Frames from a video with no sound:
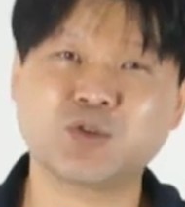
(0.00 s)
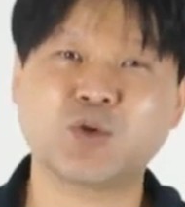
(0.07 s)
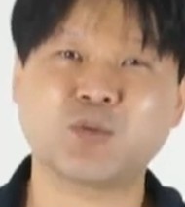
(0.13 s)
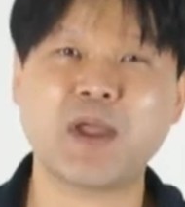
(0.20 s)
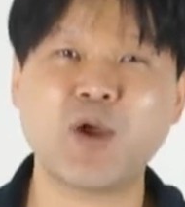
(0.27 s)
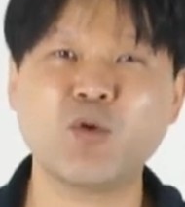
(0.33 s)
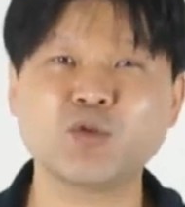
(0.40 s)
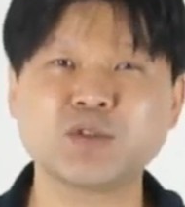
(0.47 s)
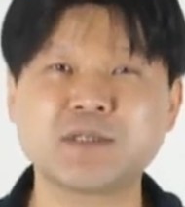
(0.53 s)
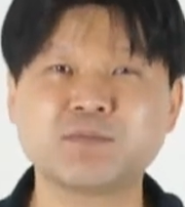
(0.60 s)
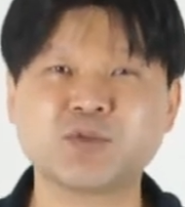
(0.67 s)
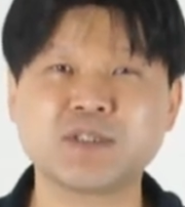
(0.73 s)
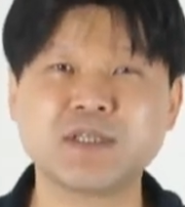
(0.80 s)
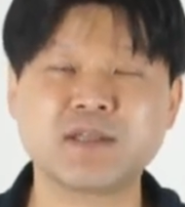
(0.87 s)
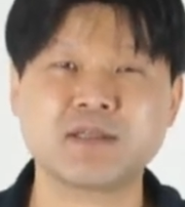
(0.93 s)
좀
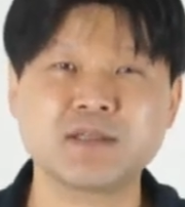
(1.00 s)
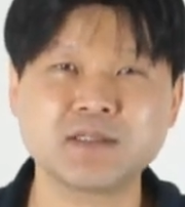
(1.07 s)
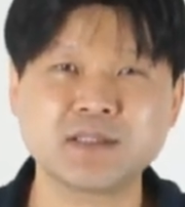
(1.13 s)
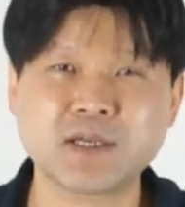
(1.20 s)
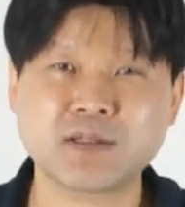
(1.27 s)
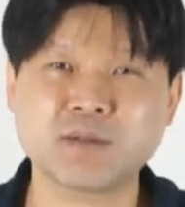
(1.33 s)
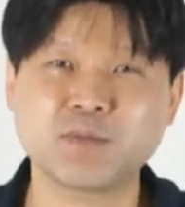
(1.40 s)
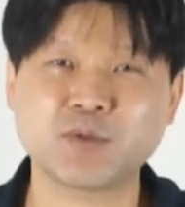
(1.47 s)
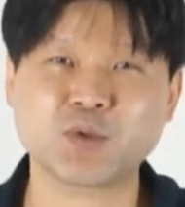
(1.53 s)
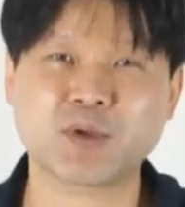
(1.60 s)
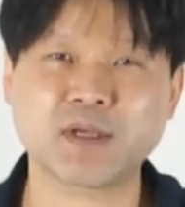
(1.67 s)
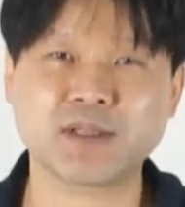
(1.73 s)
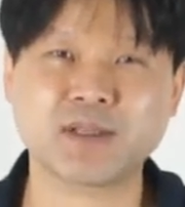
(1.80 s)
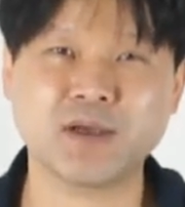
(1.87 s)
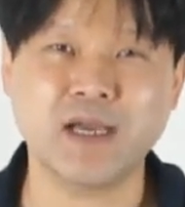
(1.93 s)
해오시는 분이 있으셨으면
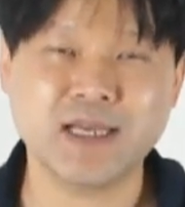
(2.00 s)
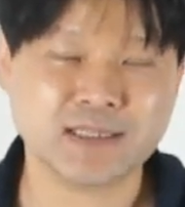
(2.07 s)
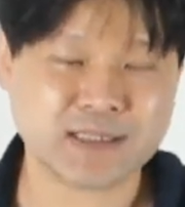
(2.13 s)
좋겠어요.